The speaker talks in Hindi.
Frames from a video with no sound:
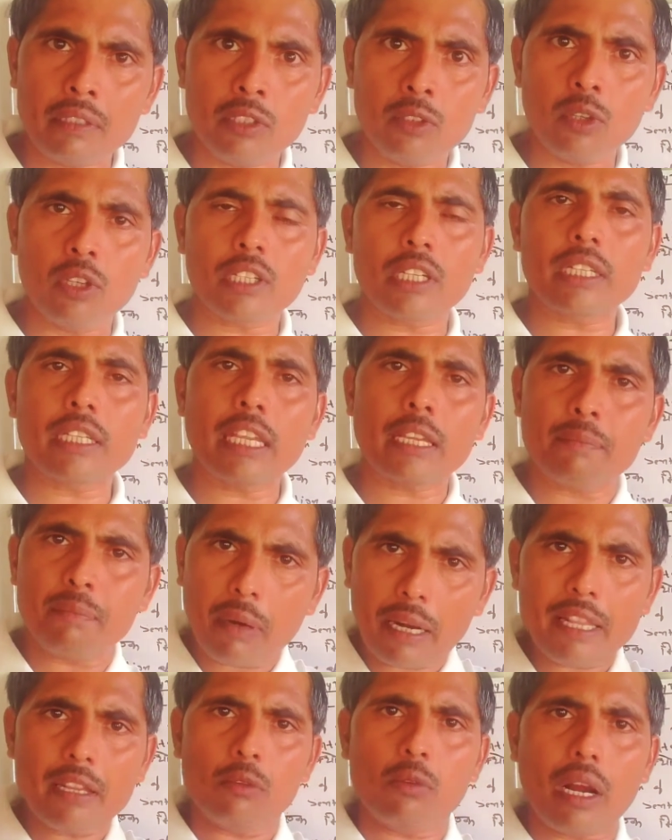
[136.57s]
जोड़ करके एक
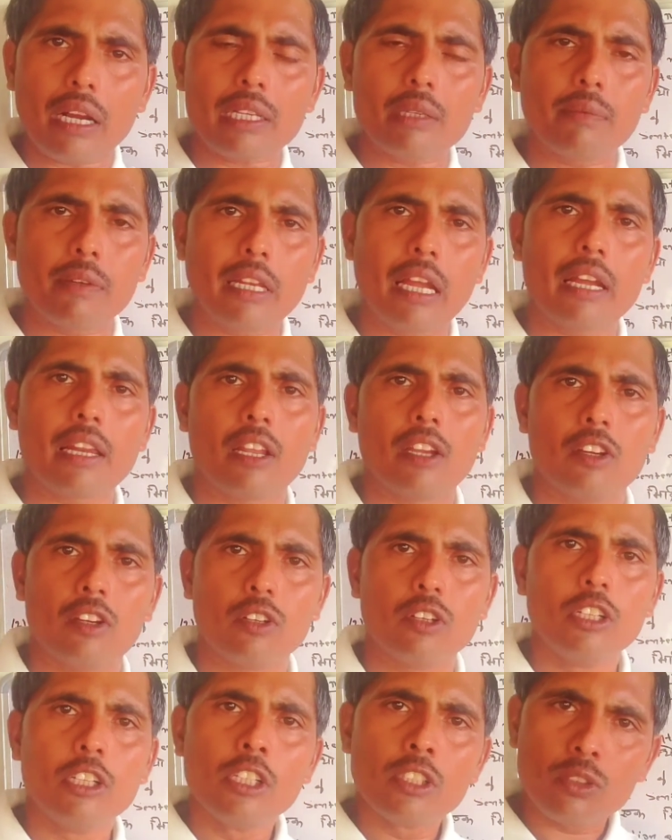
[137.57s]
बड़े वाक्य बना रहे
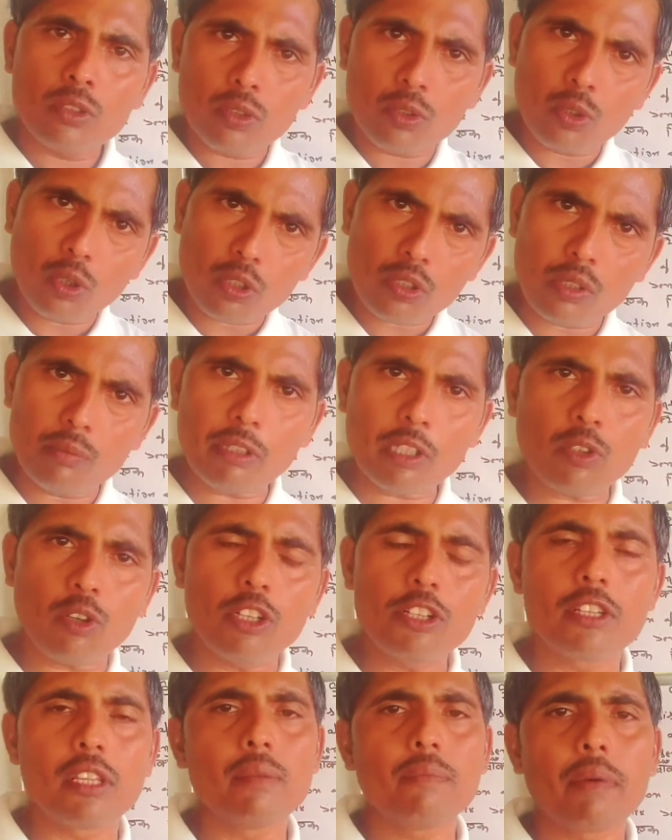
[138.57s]
हो तो दोनों में
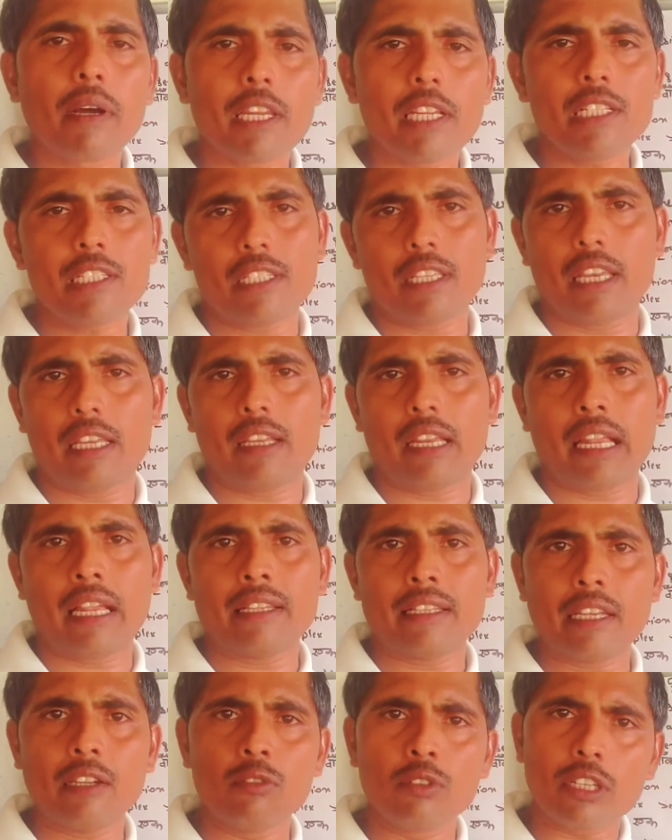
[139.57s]
कोई डिफरेंस नहीं आना
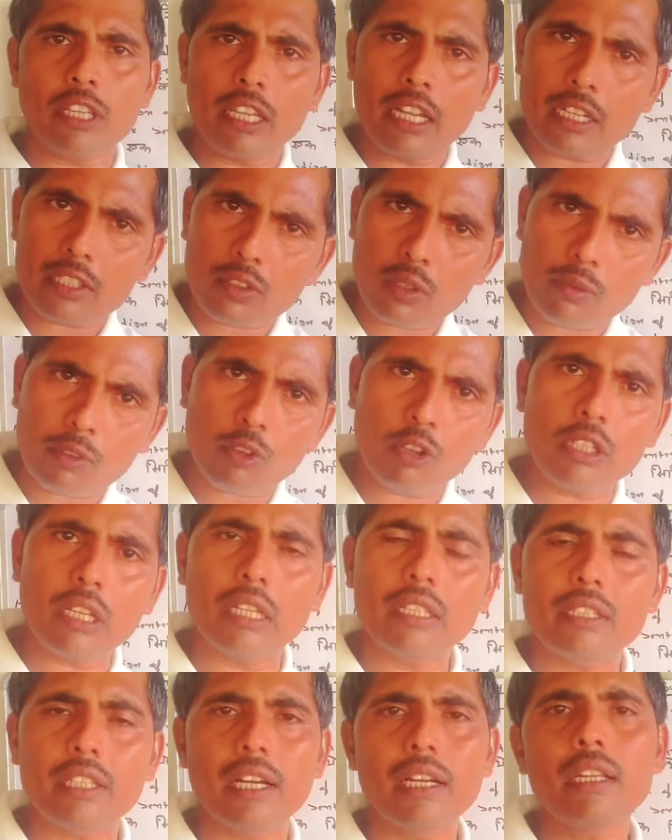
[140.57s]
चाहिए उनके अर्थों में कोई
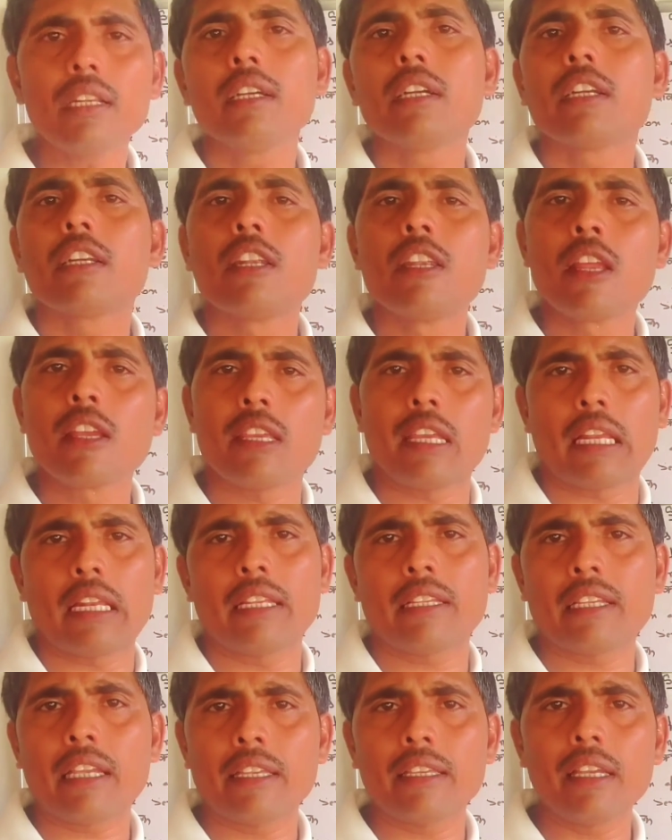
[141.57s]
अंतर नहीं
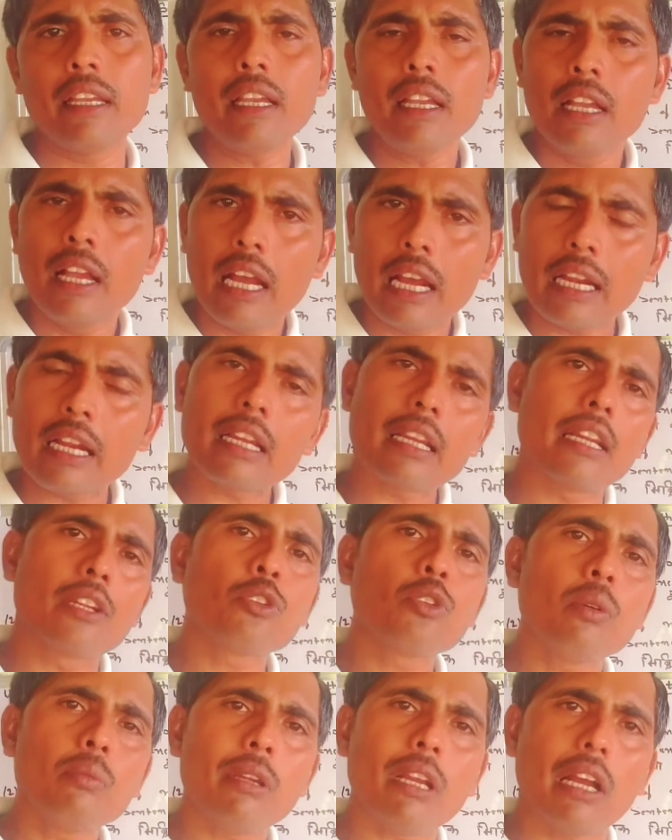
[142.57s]
आना चाहिए अगर
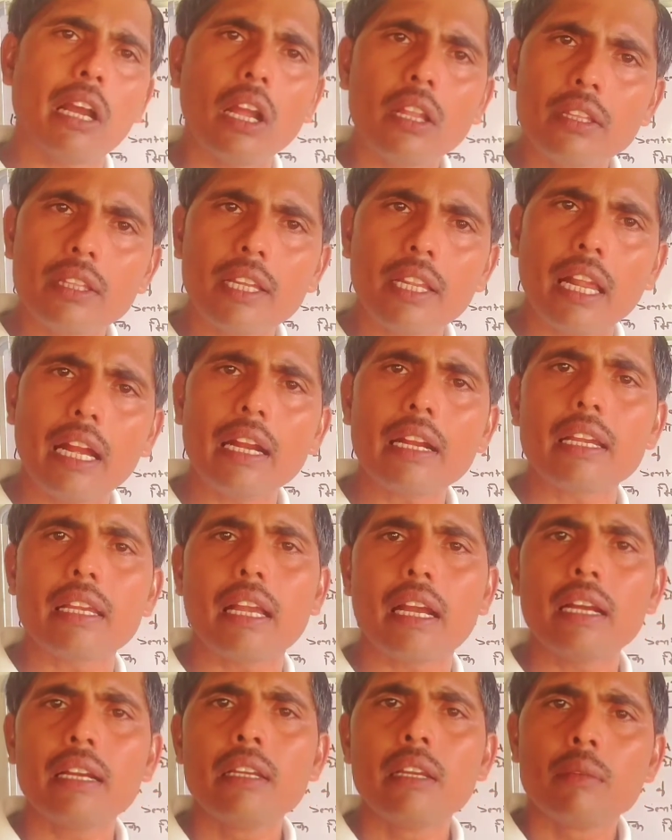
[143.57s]
अर्थों में अंतर आ
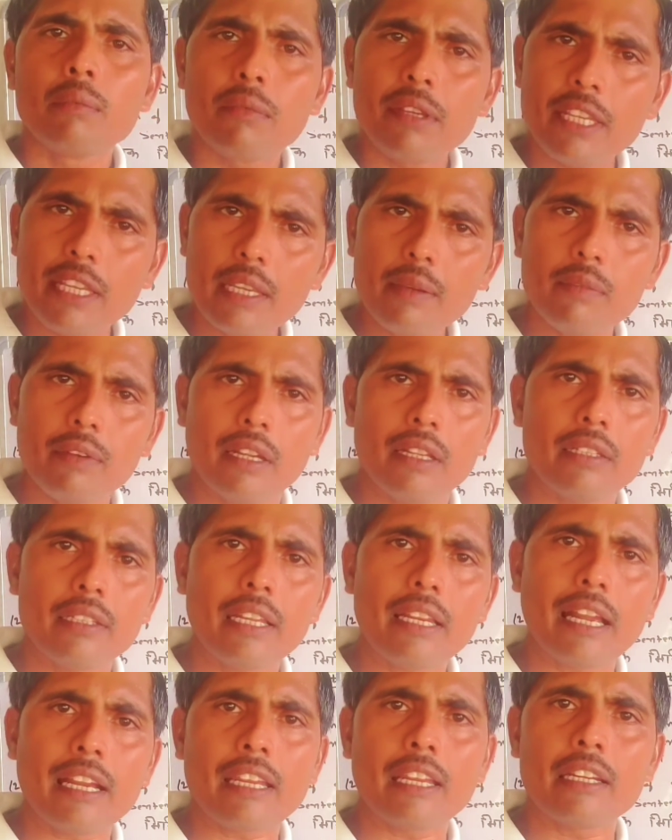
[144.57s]
गया मीनिंग में
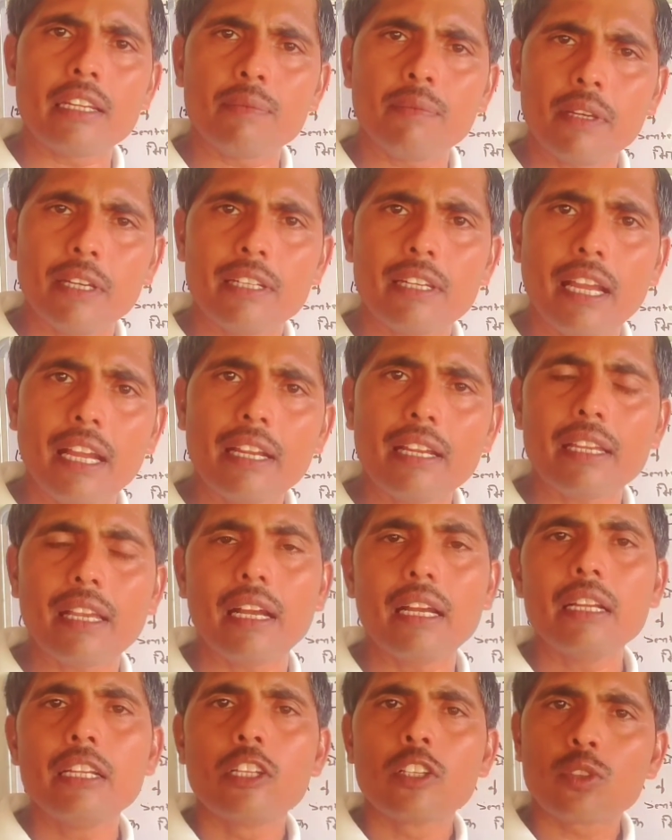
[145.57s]
अंतर आ गया डिफरेंट आ
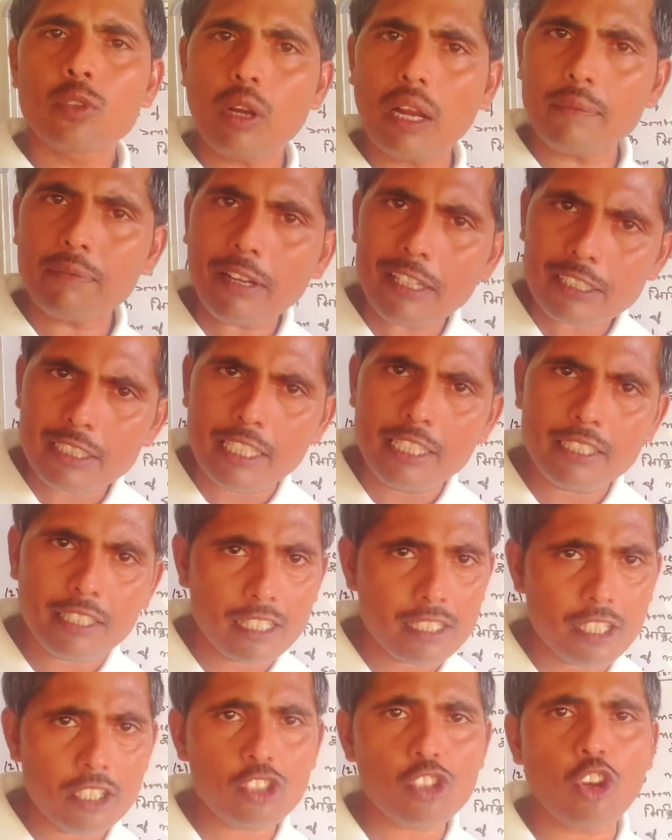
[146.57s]
गया तो आपका
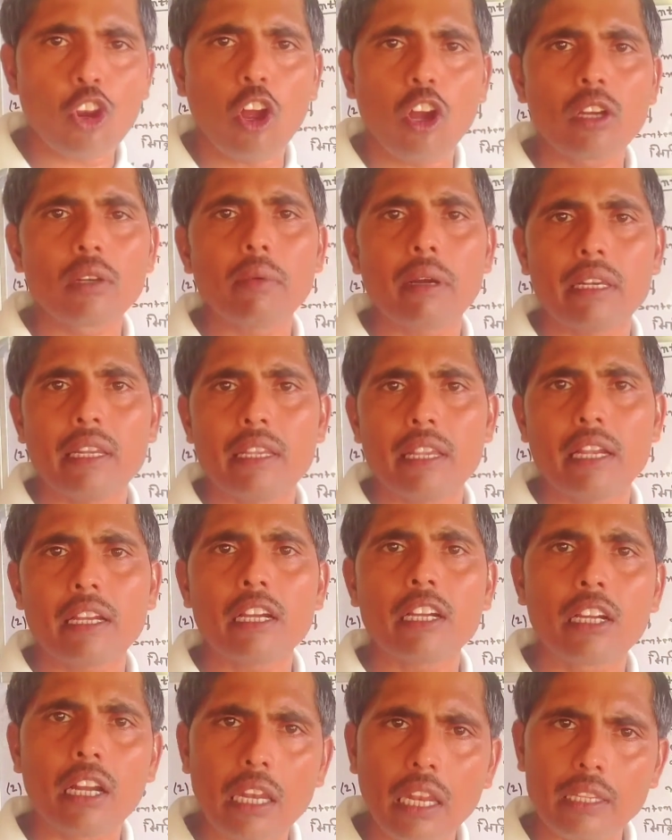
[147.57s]
सिंथेसिस रॉन्ग माना
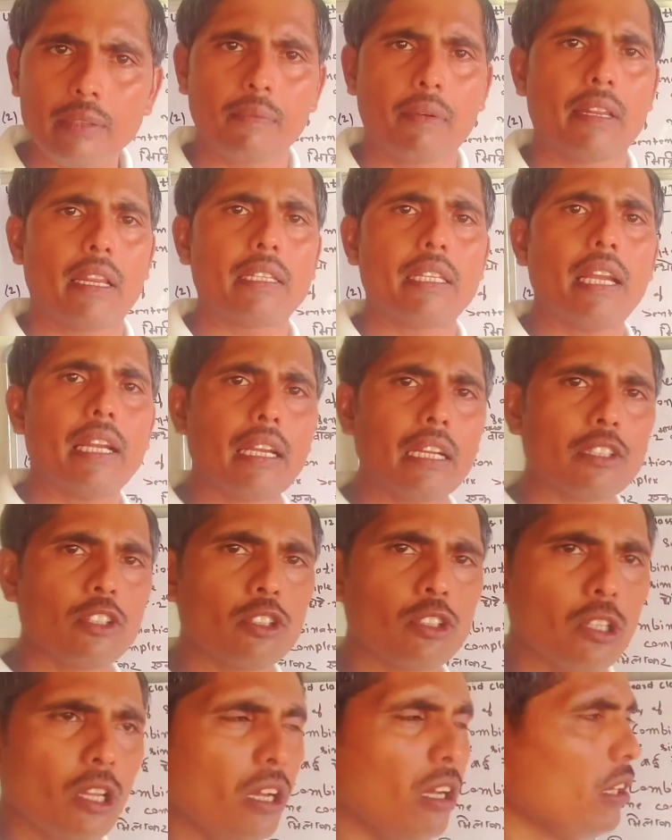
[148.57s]
जाएगा गलत माना जाएगा
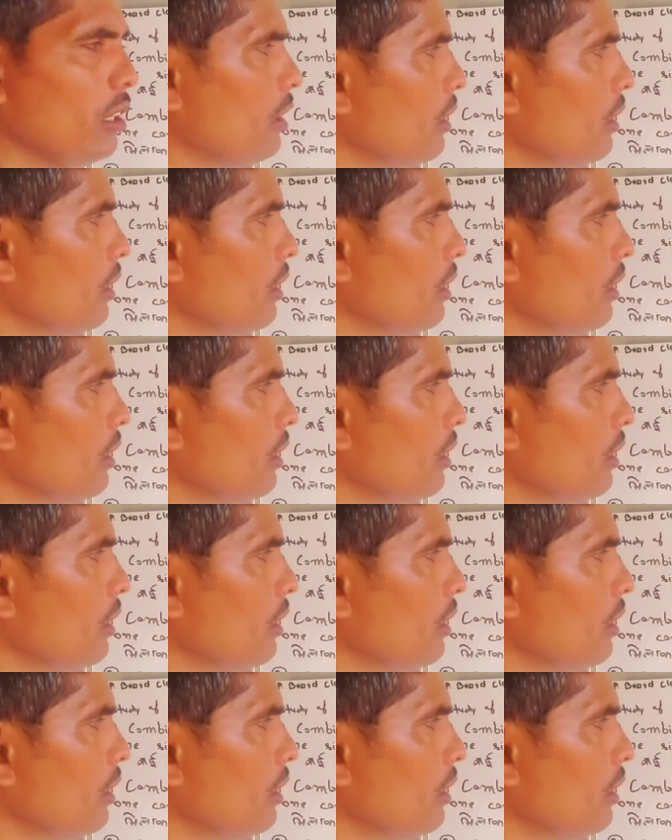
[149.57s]
दोस्तों